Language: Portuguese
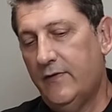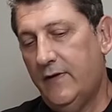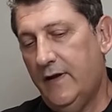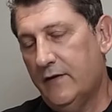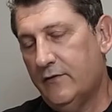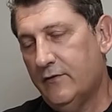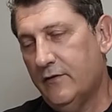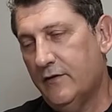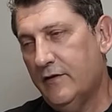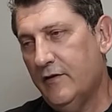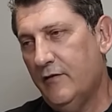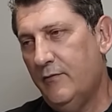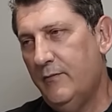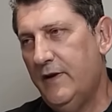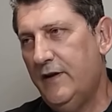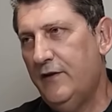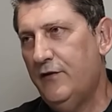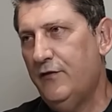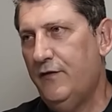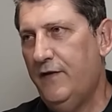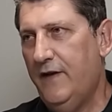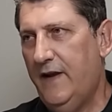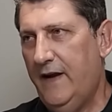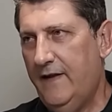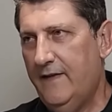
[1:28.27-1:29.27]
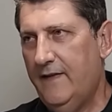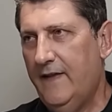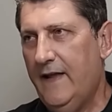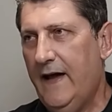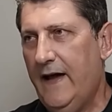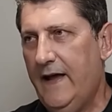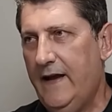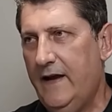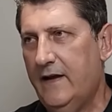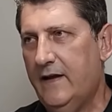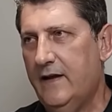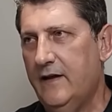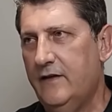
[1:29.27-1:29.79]
que é totalmente diferente da
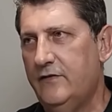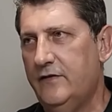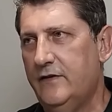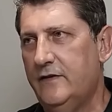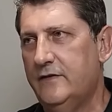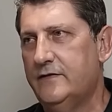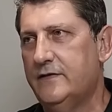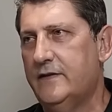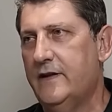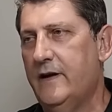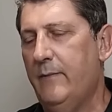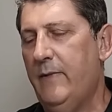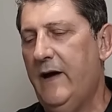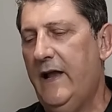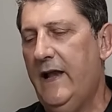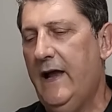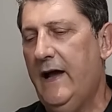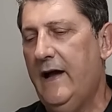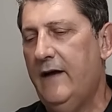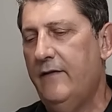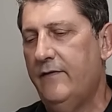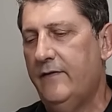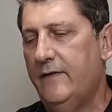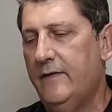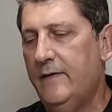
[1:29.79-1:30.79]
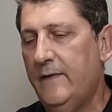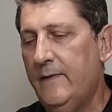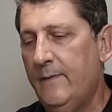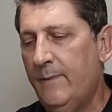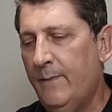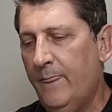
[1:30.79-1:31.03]
área que a gente trabalhava,